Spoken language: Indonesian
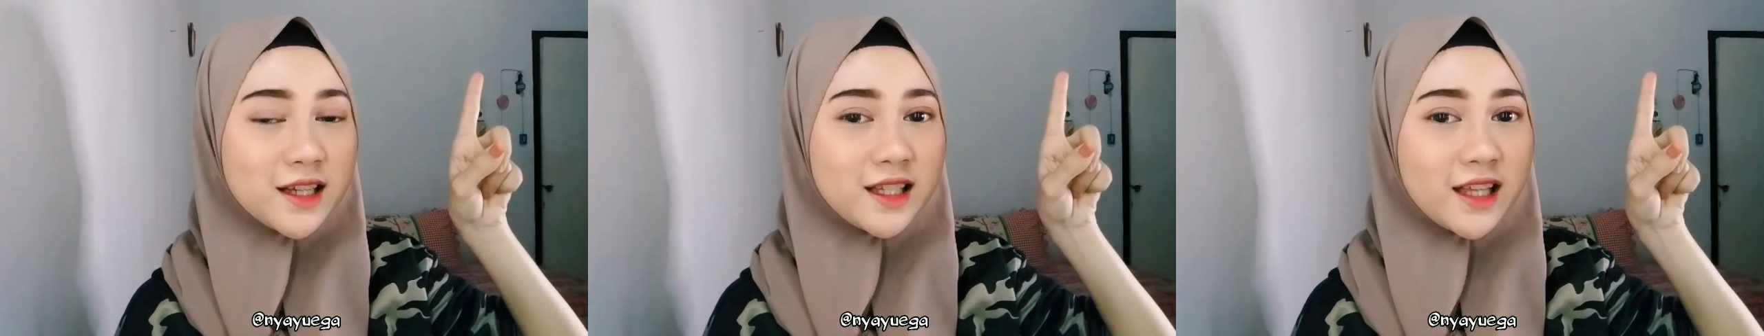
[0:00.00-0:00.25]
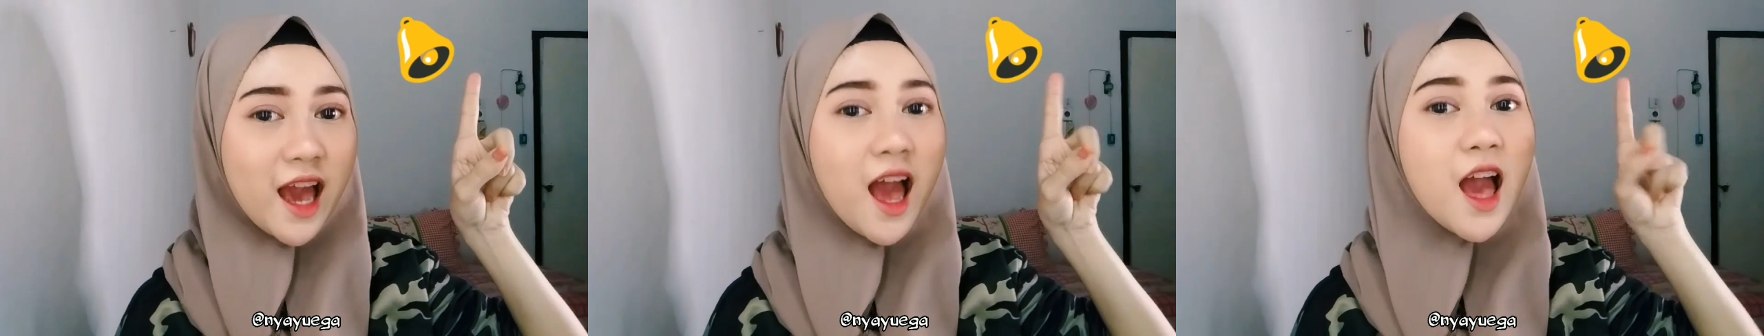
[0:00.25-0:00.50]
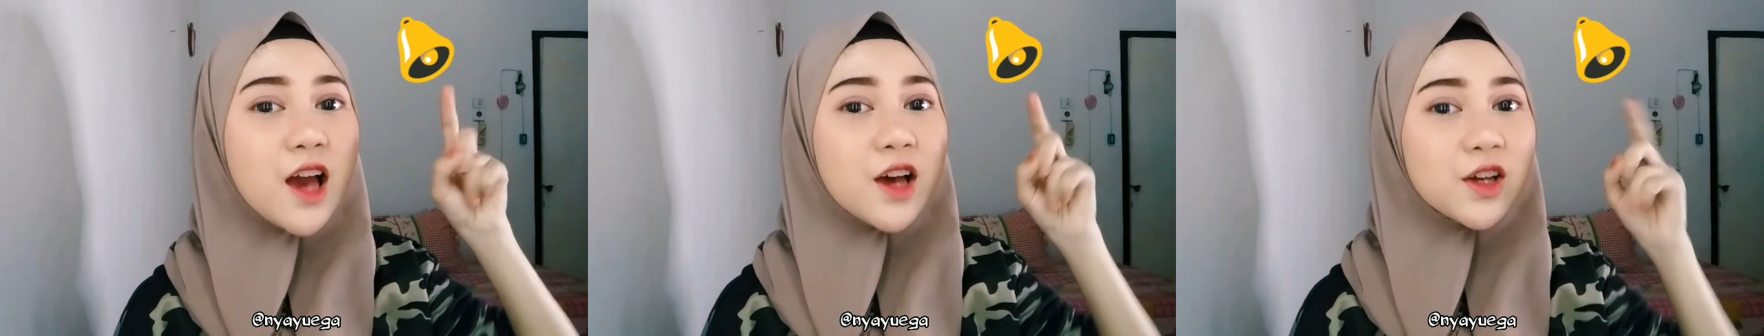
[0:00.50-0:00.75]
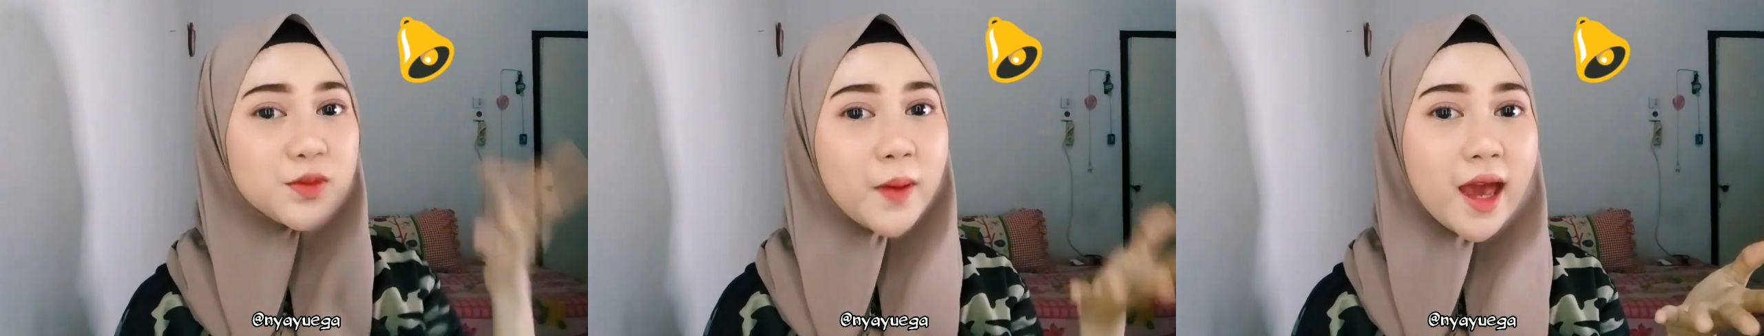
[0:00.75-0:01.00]
notifikasinya
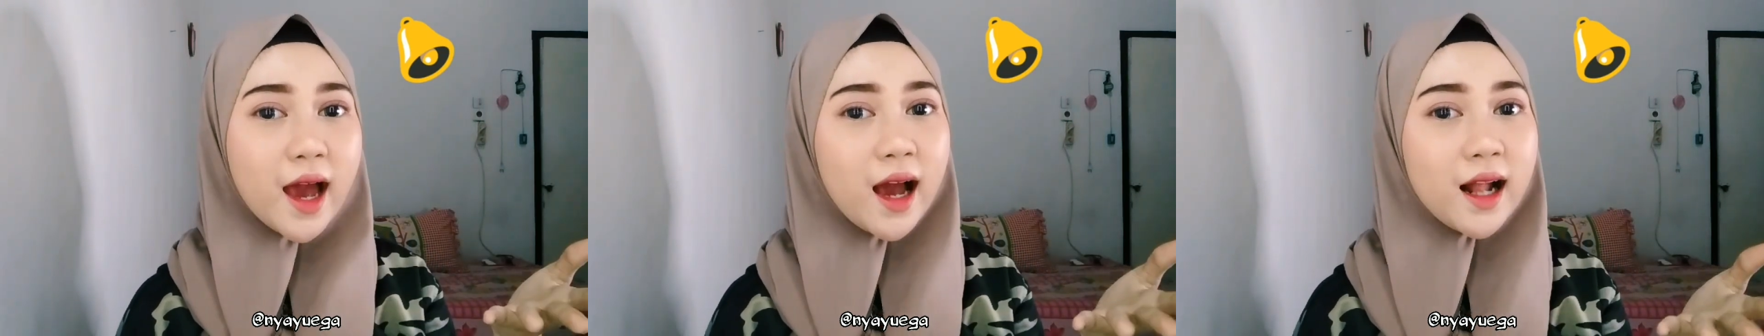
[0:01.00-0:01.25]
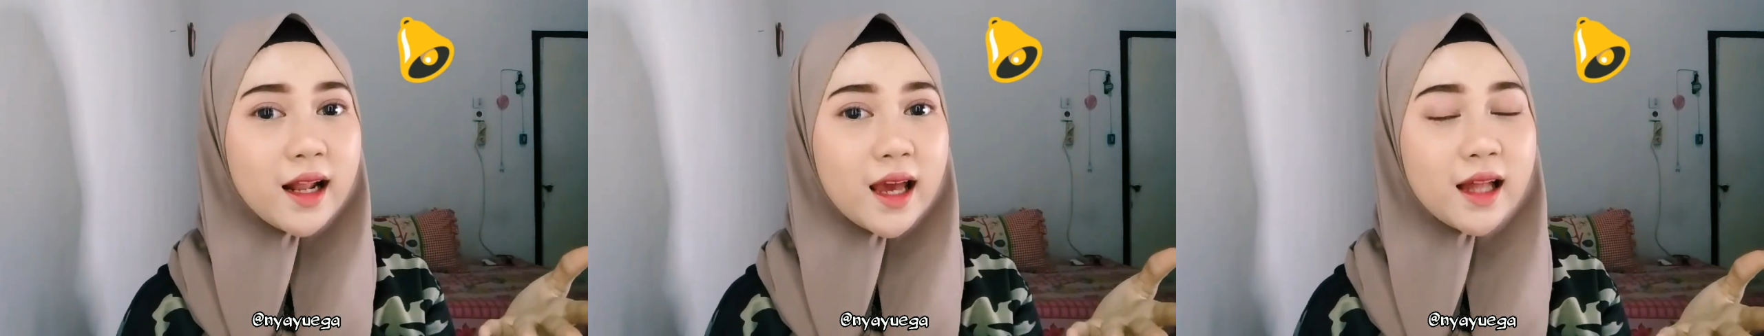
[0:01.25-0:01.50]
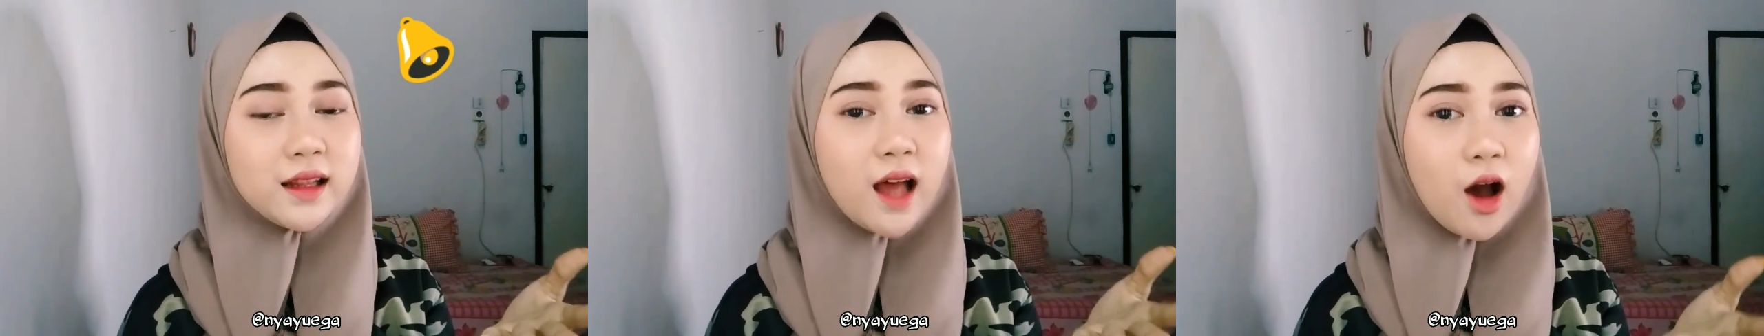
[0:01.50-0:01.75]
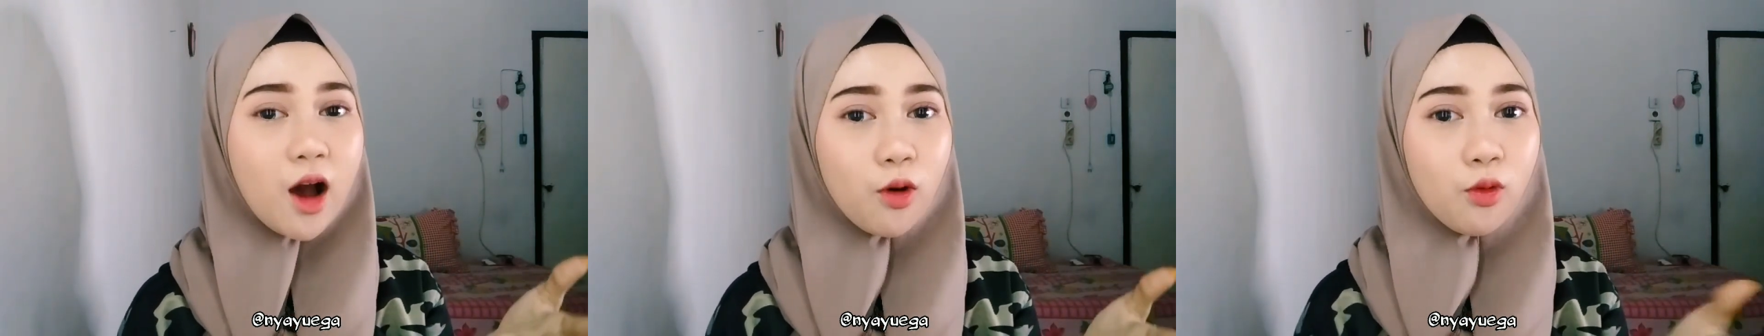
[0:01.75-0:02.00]
supaya
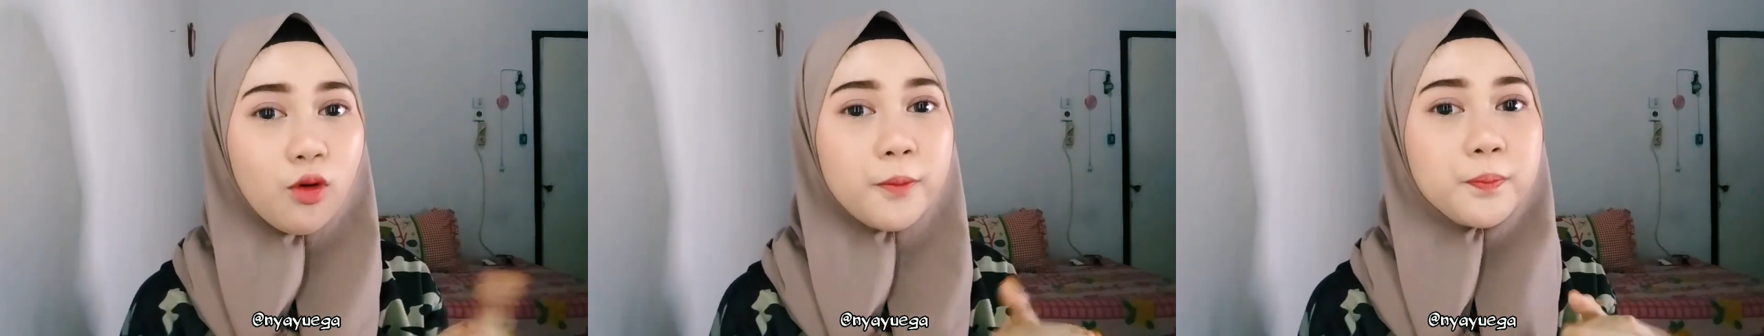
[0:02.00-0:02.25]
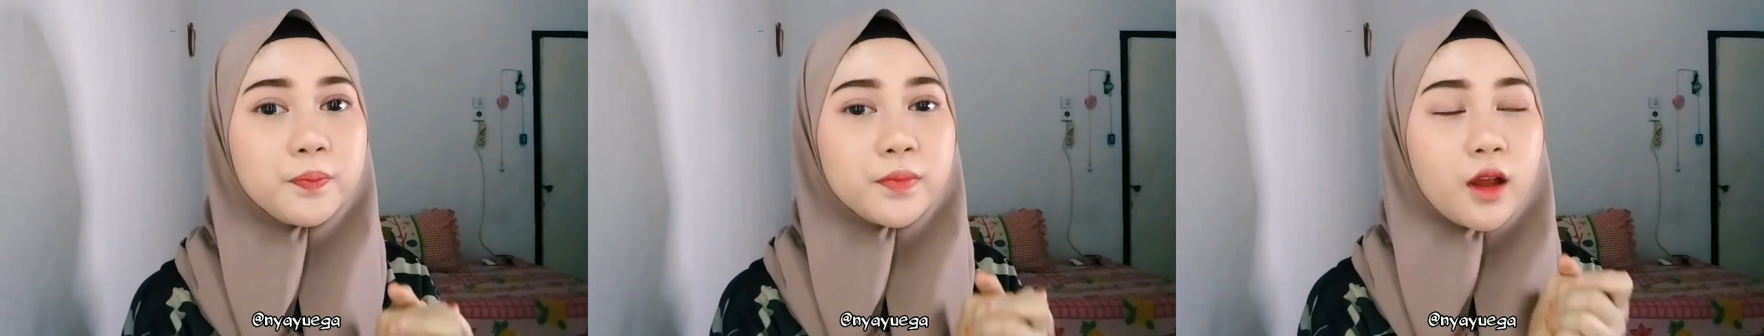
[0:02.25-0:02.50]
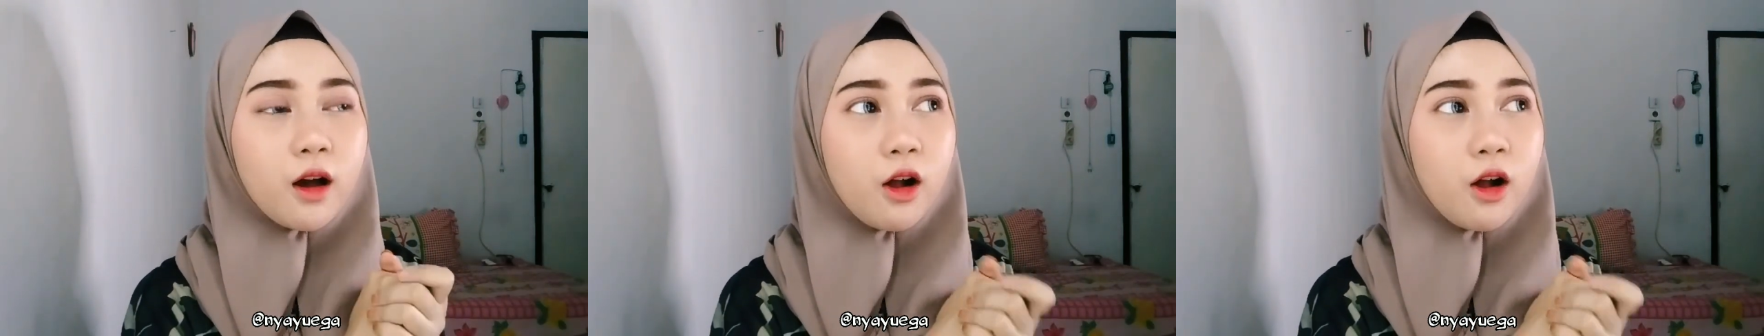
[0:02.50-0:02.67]
kalian tahu